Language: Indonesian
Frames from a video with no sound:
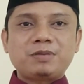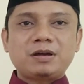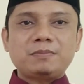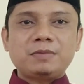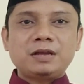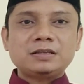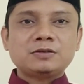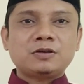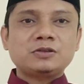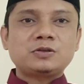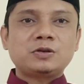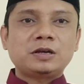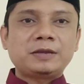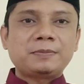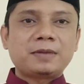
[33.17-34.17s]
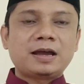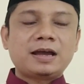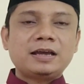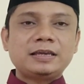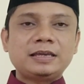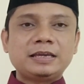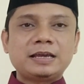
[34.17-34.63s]
1405
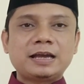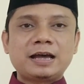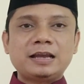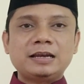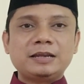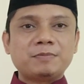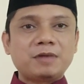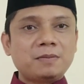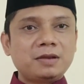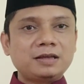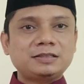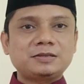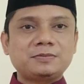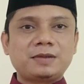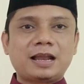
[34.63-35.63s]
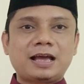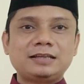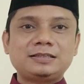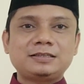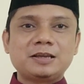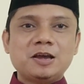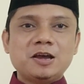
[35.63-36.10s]
hingga
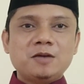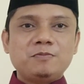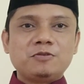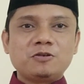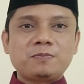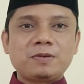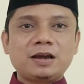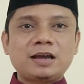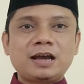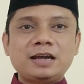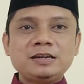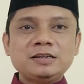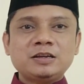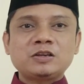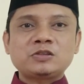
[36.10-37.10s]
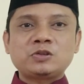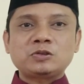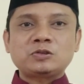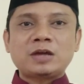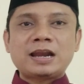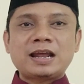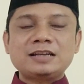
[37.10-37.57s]
1511 merupakan
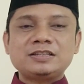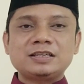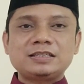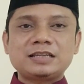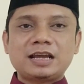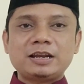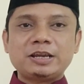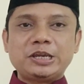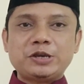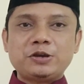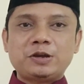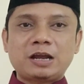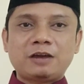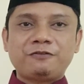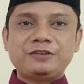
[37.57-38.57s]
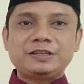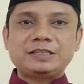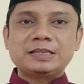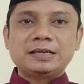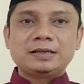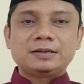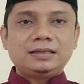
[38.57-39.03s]
kesultanan secara
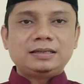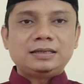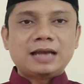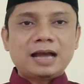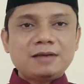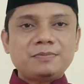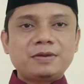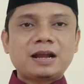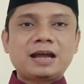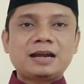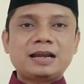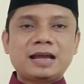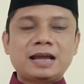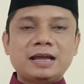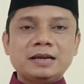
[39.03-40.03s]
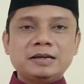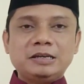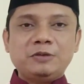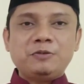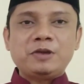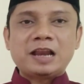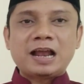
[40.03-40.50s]
geografis yang berada
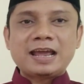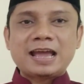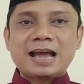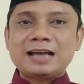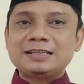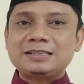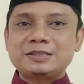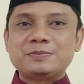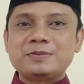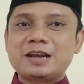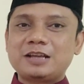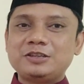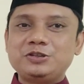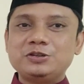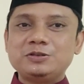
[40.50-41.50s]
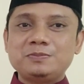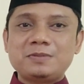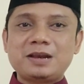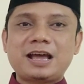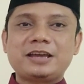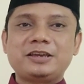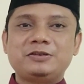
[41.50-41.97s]
di wilayah Semenanjung
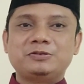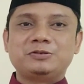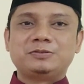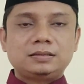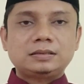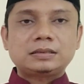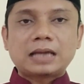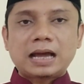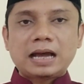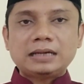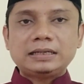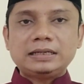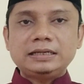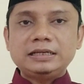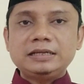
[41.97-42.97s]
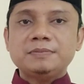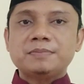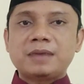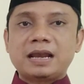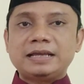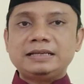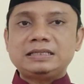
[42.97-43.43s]
Melayu. Saat ini
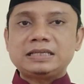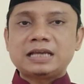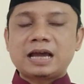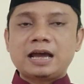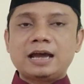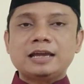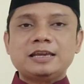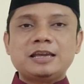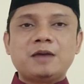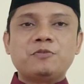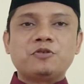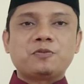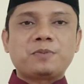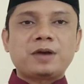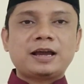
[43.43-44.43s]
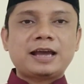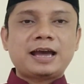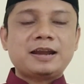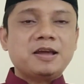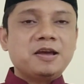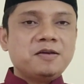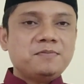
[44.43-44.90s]
Malaysia yang
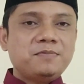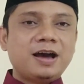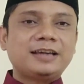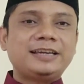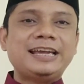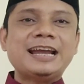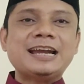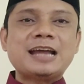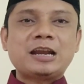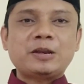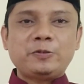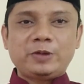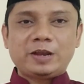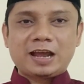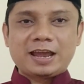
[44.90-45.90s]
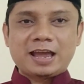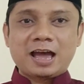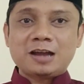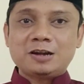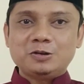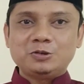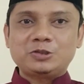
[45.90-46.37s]
merupakan bagian dari
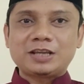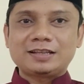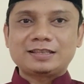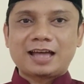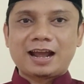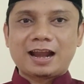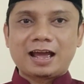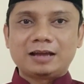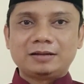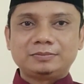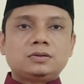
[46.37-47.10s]
wilayah Nusantara.